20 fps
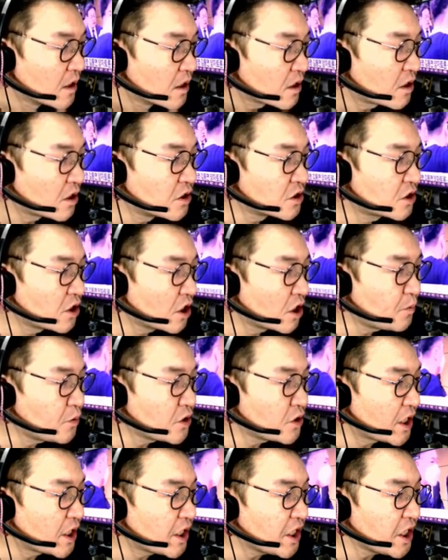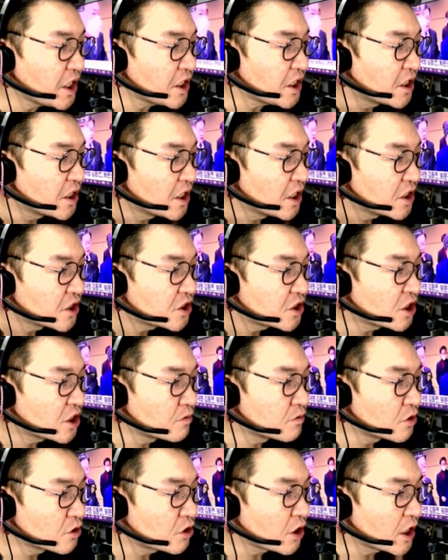건설 분야의
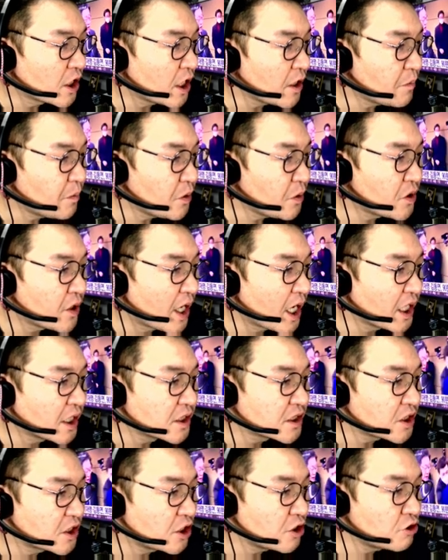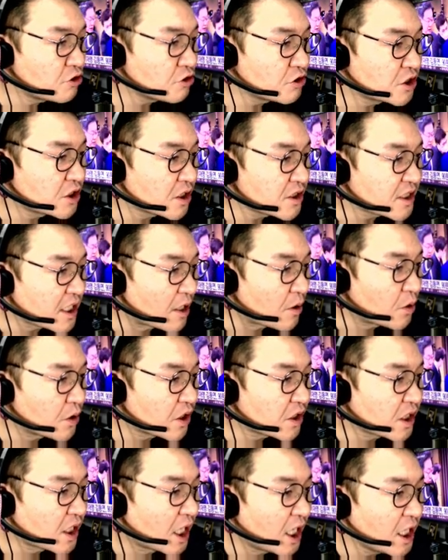직무 수행에 필요한 기술적
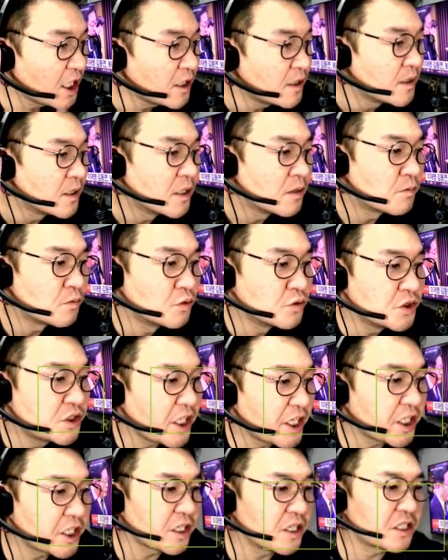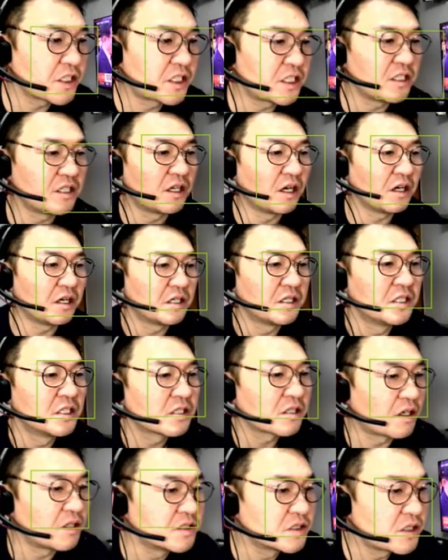사고력과 문제 해결을 길러
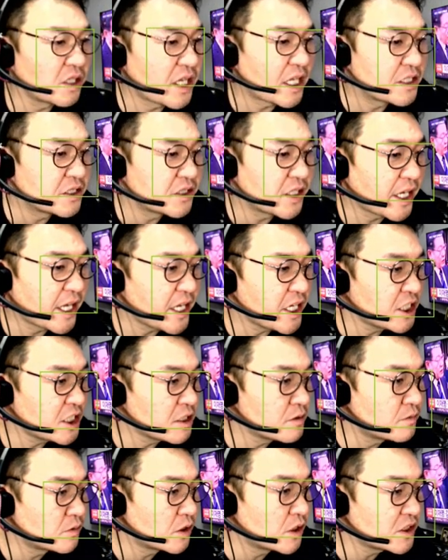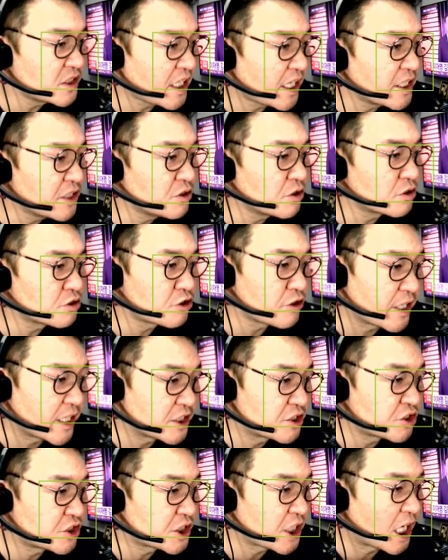건설 현장의 실무를 창의적으로 수행할
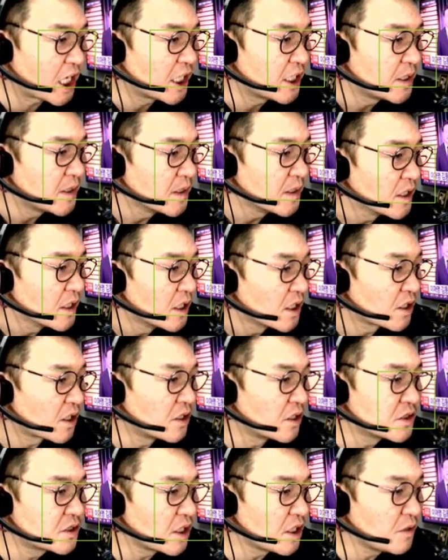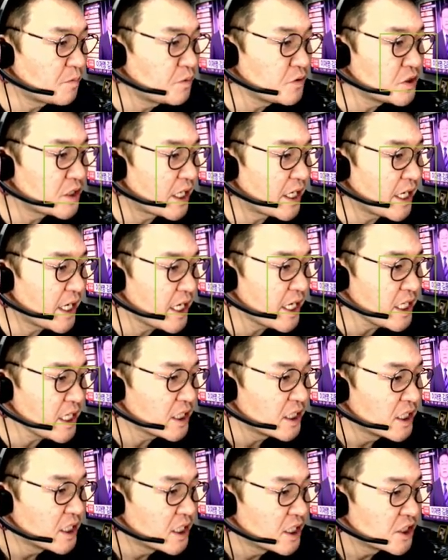수 있다. 건설 분야의
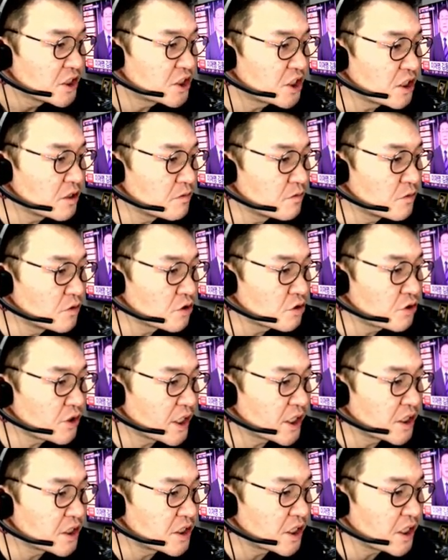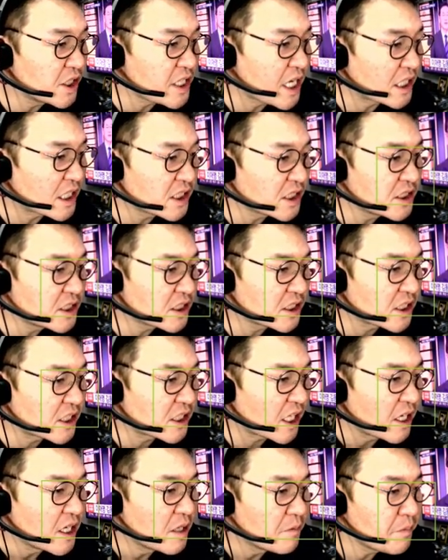직무 수행 능력을
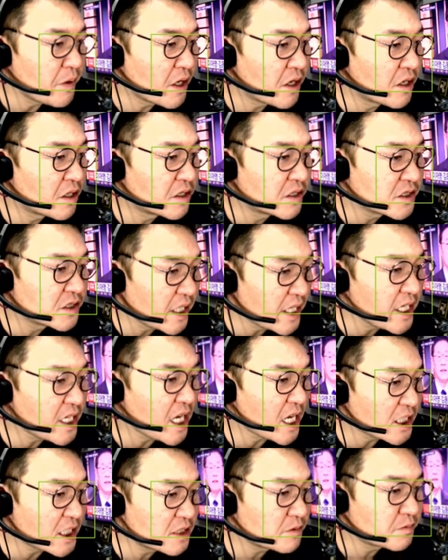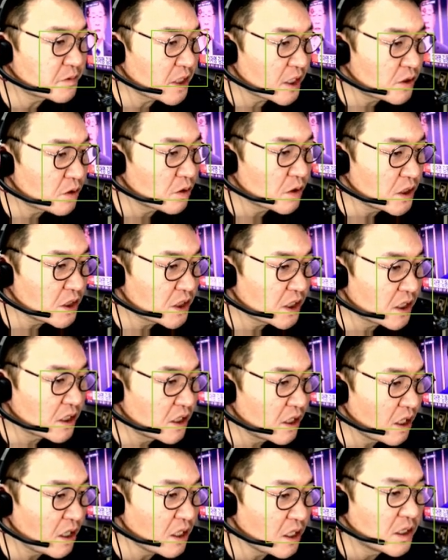향상시키되 평생 학습 태도를
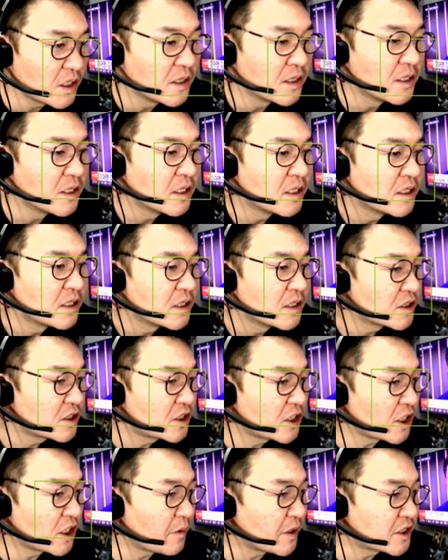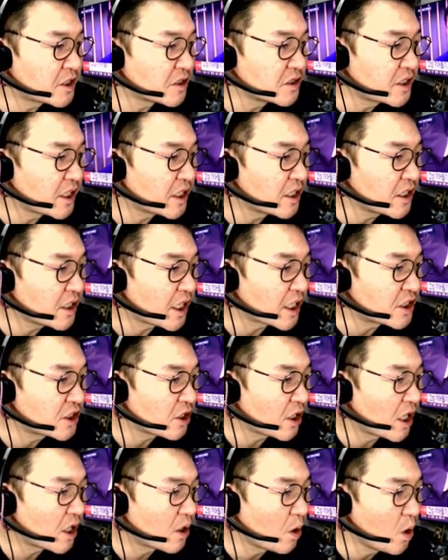길러 직업의 전생을
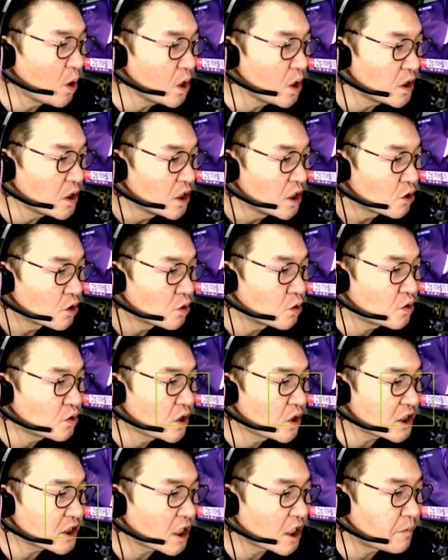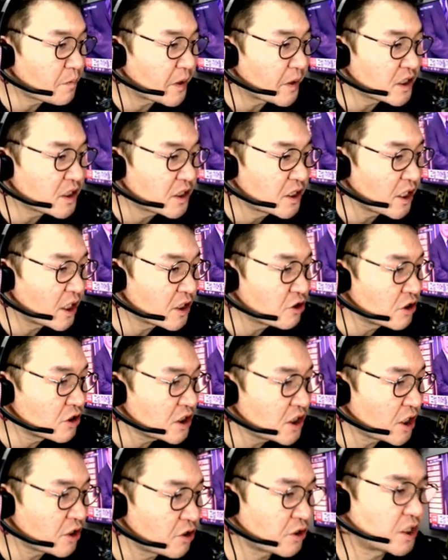개척하고 국가 산업 발전에 기여할 수 있는
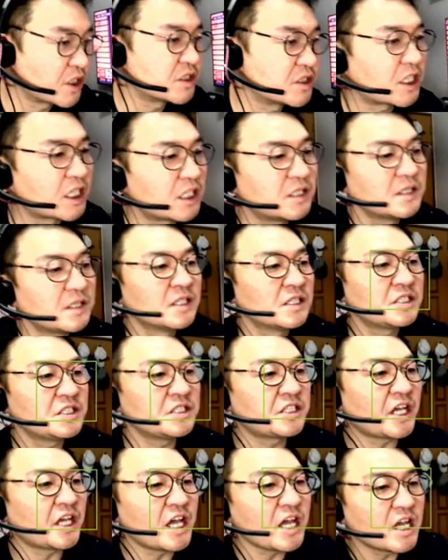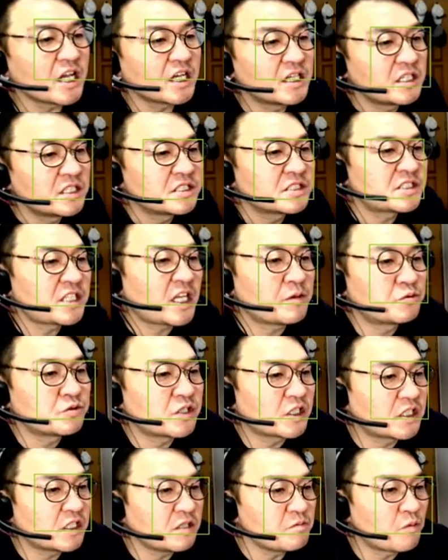태도를 기른다. 이게
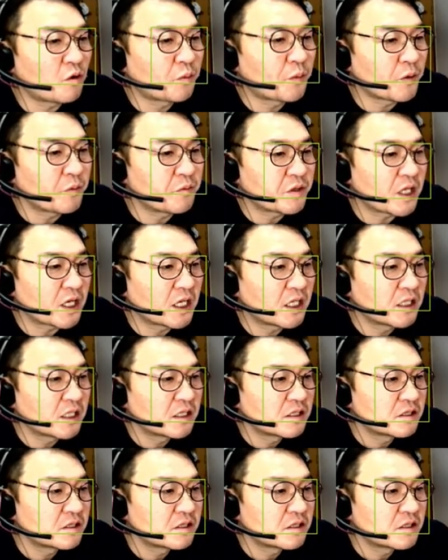세부적인 목표입니다.